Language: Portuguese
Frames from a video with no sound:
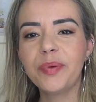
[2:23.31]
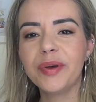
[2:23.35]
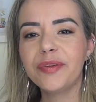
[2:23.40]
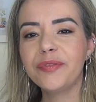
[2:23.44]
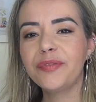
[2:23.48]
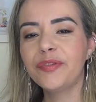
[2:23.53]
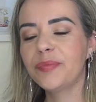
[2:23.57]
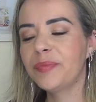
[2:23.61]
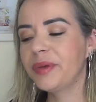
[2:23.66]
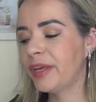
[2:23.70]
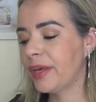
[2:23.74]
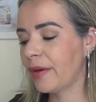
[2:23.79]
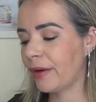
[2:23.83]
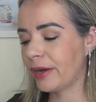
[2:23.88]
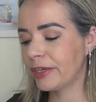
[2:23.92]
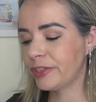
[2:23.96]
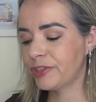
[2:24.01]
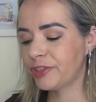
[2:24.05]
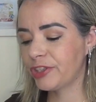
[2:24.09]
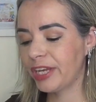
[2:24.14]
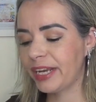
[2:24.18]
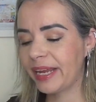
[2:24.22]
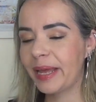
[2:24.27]
um perfume que eu
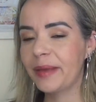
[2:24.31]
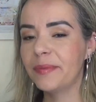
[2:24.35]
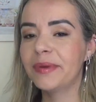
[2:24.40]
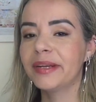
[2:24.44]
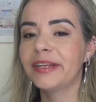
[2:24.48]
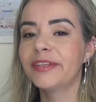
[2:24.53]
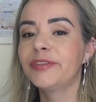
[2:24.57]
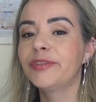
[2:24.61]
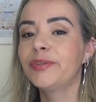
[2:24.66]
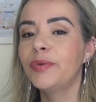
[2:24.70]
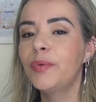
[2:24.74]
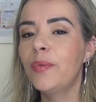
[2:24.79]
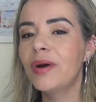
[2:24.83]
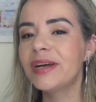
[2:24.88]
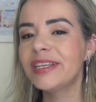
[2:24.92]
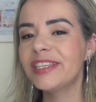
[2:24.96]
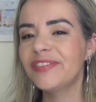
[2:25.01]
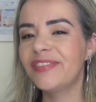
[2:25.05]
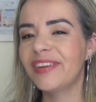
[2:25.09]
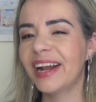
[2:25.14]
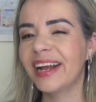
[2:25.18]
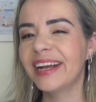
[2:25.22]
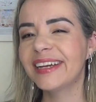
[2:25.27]
acho que lembra
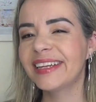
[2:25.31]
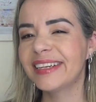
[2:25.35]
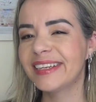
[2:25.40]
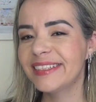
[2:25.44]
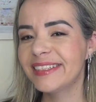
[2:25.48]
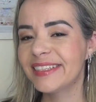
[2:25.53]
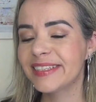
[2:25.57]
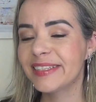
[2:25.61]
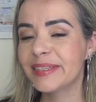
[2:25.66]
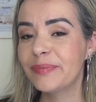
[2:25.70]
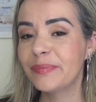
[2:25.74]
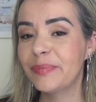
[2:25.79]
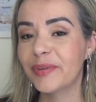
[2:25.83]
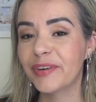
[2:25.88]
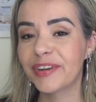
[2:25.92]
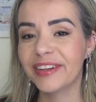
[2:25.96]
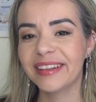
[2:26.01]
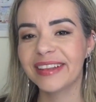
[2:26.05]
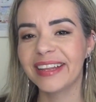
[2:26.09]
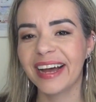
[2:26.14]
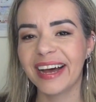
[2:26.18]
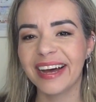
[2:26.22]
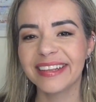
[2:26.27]
duas fragrâncias
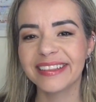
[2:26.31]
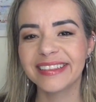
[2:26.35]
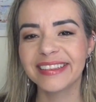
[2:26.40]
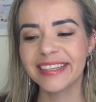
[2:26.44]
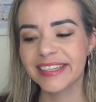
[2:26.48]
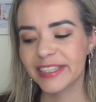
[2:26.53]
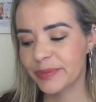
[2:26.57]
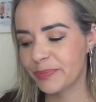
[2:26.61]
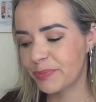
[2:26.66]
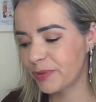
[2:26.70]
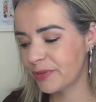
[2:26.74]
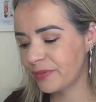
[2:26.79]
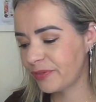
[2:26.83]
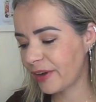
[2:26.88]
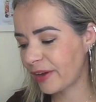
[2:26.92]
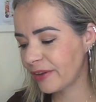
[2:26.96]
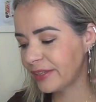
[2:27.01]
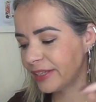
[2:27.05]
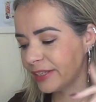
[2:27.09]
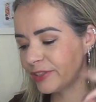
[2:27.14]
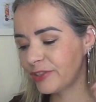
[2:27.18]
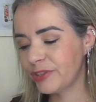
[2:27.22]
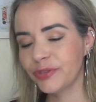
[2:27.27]
importadas, por
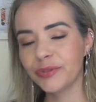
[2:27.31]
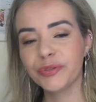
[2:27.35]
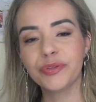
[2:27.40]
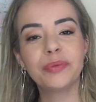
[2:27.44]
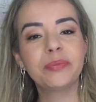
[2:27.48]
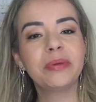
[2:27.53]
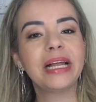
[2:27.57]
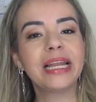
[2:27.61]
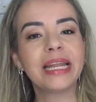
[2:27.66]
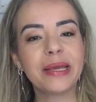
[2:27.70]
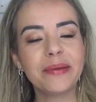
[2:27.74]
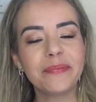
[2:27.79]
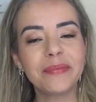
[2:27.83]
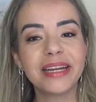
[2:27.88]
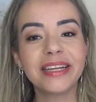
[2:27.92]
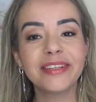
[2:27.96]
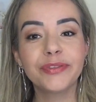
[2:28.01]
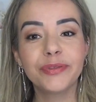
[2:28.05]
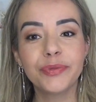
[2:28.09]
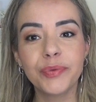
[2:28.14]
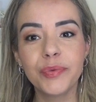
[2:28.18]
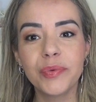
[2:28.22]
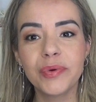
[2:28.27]
falta de uma, lembra
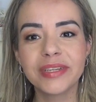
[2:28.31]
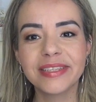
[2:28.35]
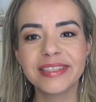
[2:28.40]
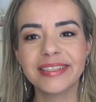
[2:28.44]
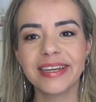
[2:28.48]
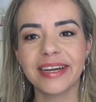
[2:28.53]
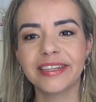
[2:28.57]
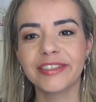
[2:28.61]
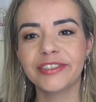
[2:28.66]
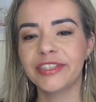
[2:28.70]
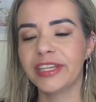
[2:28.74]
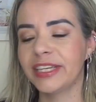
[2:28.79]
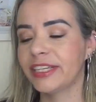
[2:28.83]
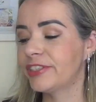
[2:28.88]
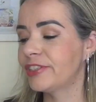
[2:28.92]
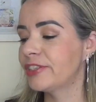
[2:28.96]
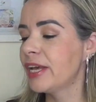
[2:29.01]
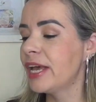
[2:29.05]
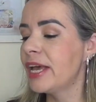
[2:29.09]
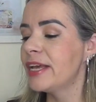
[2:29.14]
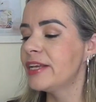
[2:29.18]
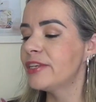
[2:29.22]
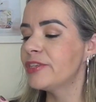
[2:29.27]
duas, tá, gente?